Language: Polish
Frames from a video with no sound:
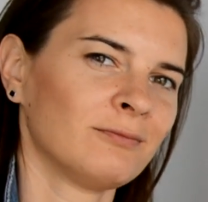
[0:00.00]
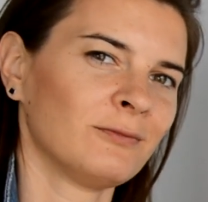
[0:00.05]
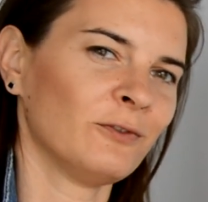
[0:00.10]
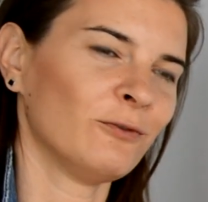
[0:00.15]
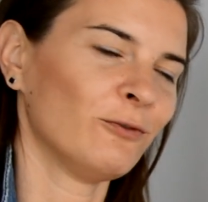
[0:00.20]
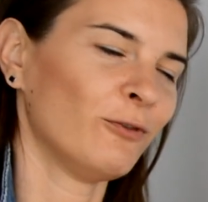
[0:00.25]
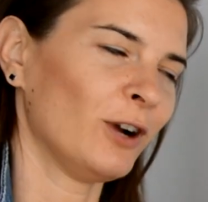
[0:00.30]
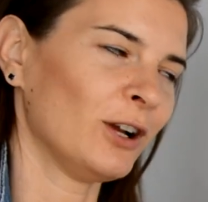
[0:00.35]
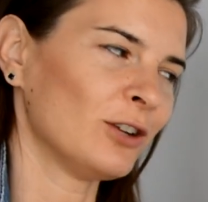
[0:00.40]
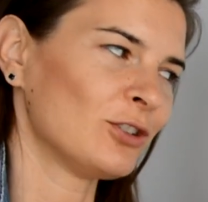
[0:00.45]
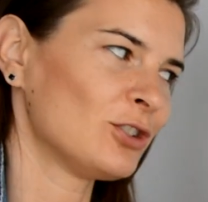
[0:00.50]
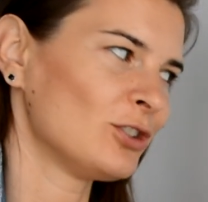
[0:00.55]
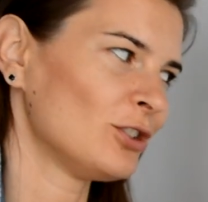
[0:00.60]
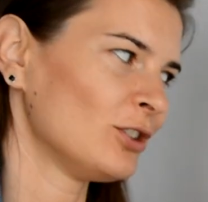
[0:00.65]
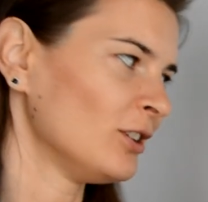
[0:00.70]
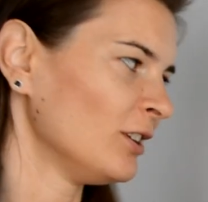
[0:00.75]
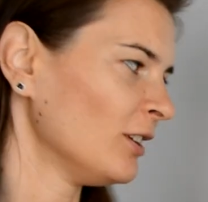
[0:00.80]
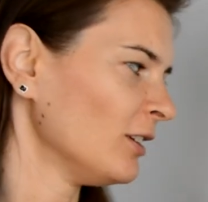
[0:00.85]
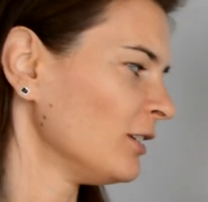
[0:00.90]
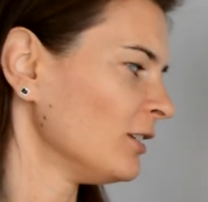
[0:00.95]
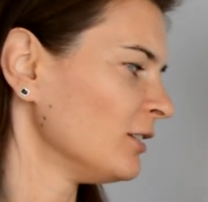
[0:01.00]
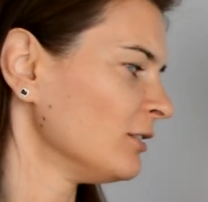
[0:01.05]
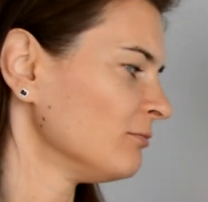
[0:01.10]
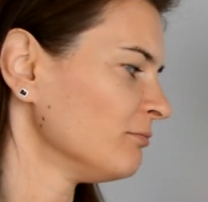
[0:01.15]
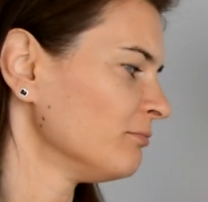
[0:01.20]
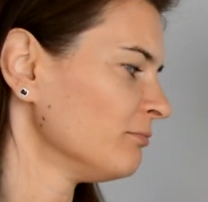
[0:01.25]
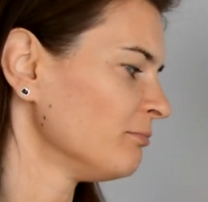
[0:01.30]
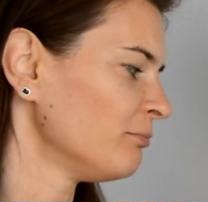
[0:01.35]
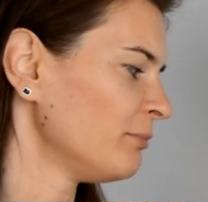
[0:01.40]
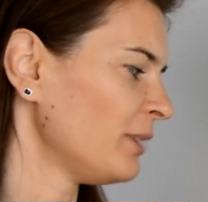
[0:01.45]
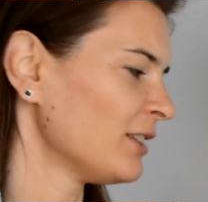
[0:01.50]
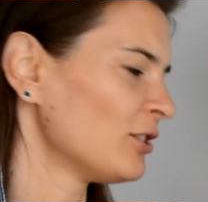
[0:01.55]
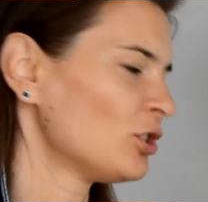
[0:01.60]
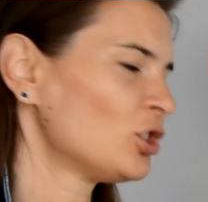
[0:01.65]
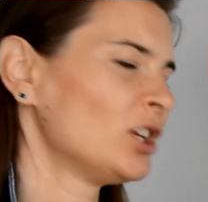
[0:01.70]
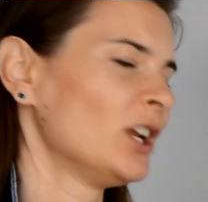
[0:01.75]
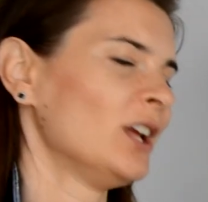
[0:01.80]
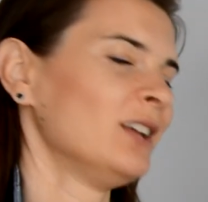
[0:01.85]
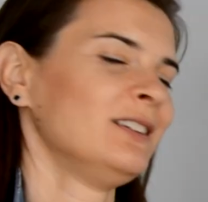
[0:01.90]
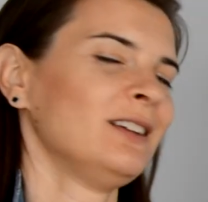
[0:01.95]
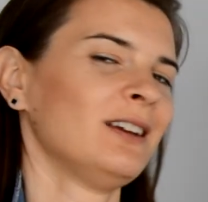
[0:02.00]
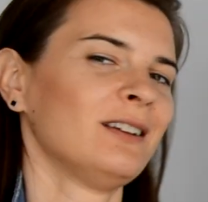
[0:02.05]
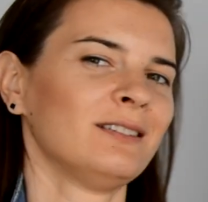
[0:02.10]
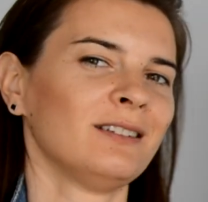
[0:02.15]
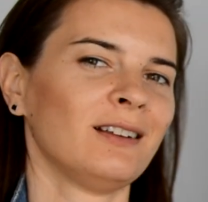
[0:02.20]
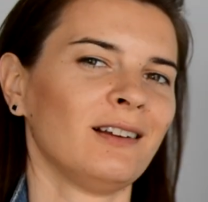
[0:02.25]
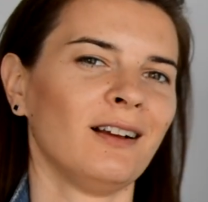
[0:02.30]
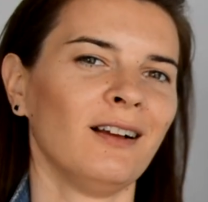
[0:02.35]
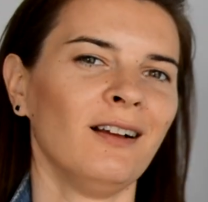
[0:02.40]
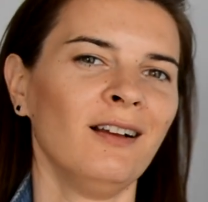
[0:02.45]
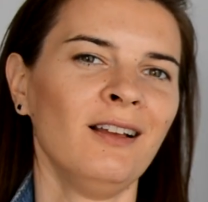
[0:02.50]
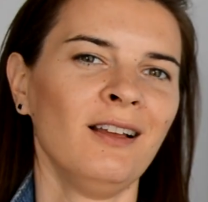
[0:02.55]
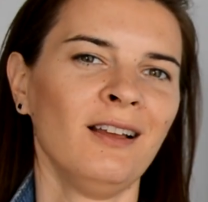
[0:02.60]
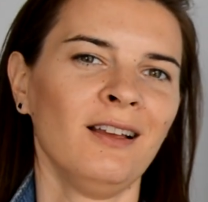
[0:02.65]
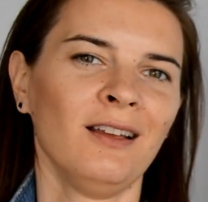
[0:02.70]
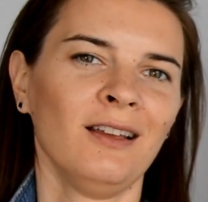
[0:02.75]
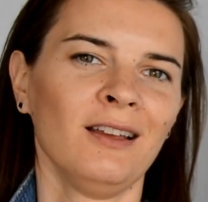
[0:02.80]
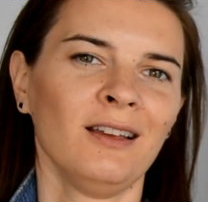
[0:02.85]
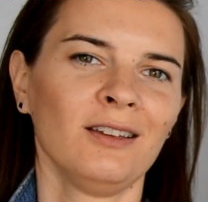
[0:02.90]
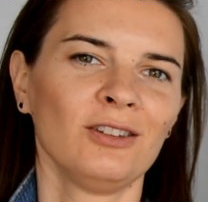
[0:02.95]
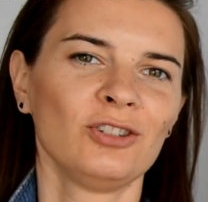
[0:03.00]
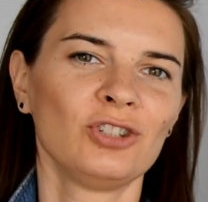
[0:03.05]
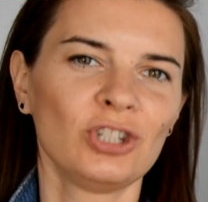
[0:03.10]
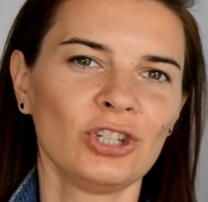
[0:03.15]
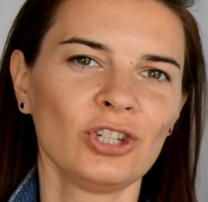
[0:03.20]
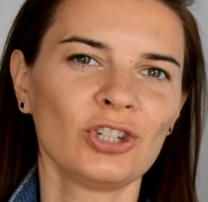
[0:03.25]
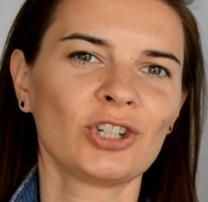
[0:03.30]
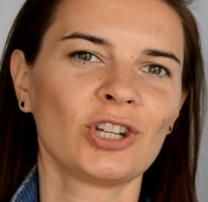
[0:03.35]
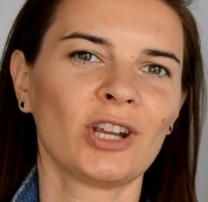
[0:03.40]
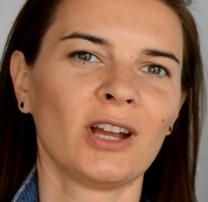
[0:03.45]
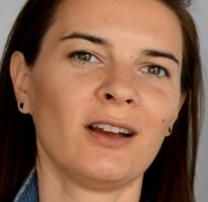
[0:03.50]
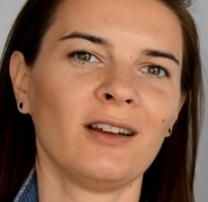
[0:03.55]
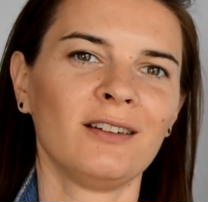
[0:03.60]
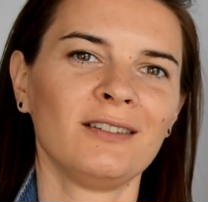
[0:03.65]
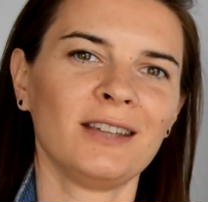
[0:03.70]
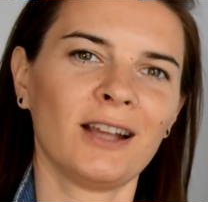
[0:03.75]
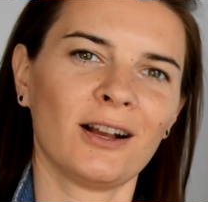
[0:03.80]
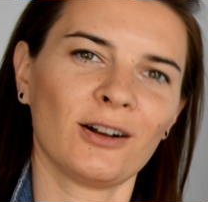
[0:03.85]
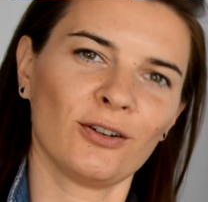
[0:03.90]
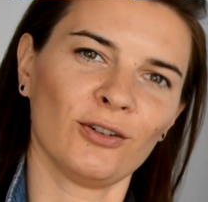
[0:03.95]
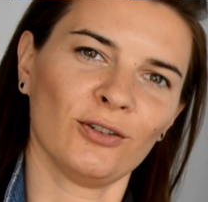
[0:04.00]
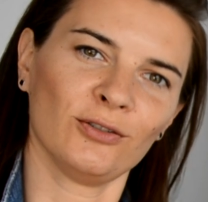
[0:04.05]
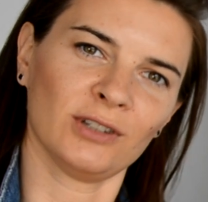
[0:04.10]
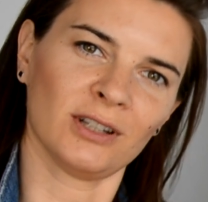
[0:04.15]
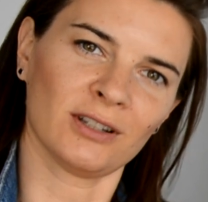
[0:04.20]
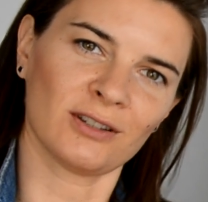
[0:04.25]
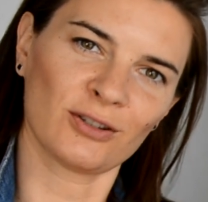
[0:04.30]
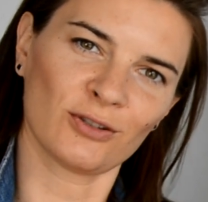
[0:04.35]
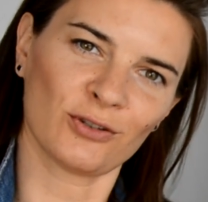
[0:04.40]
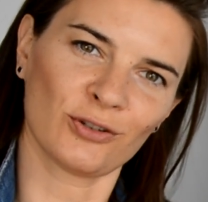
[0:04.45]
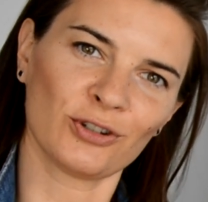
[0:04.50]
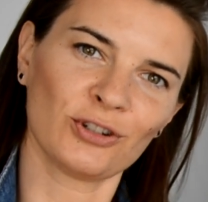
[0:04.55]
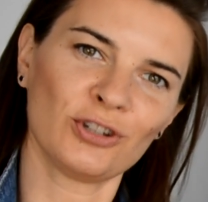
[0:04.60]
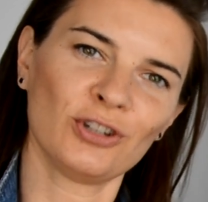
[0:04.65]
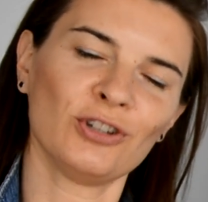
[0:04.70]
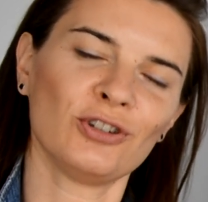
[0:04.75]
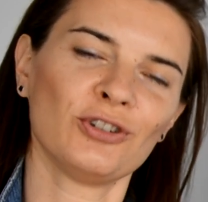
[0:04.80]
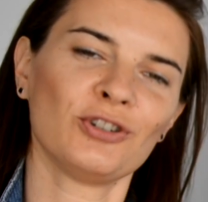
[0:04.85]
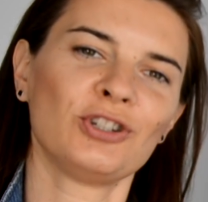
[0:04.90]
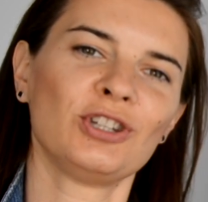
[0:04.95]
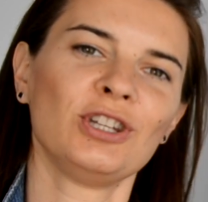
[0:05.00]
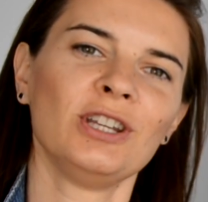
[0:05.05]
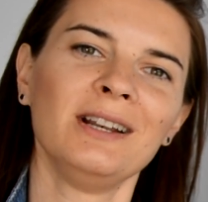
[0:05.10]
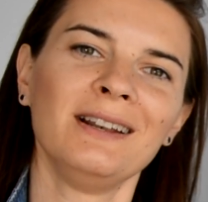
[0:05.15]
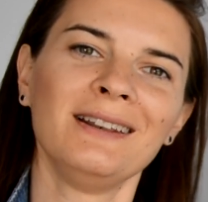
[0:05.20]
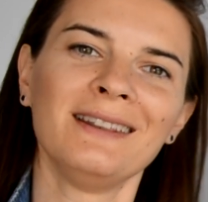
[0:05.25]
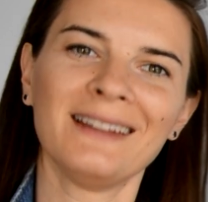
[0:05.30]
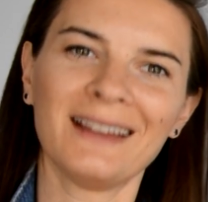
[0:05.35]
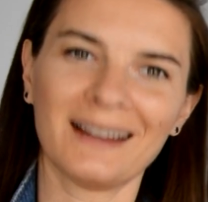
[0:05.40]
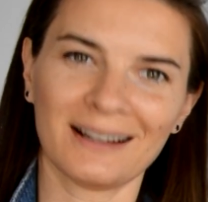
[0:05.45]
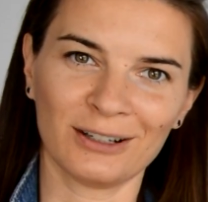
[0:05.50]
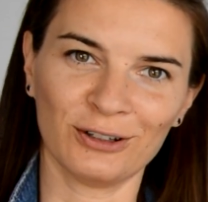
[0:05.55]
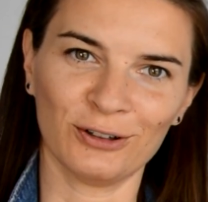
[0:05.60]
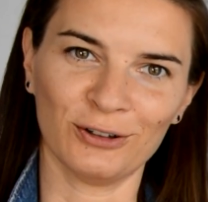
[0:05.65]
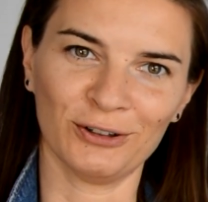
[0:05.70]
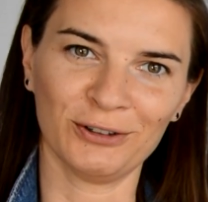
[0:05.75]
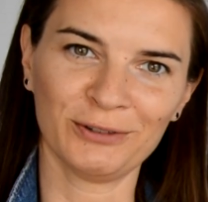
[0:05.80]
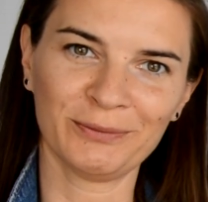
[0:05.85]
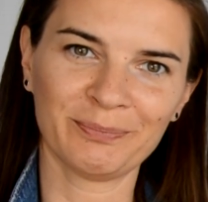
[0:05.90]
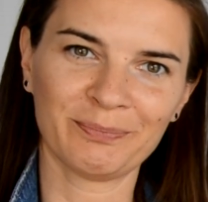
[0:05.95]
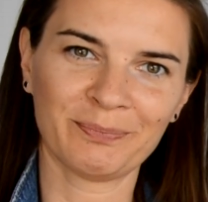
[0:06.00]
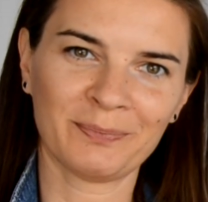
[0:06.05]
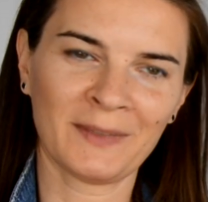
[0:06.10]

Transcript: właśnie patrzenia na ciszę jako na coś silnego,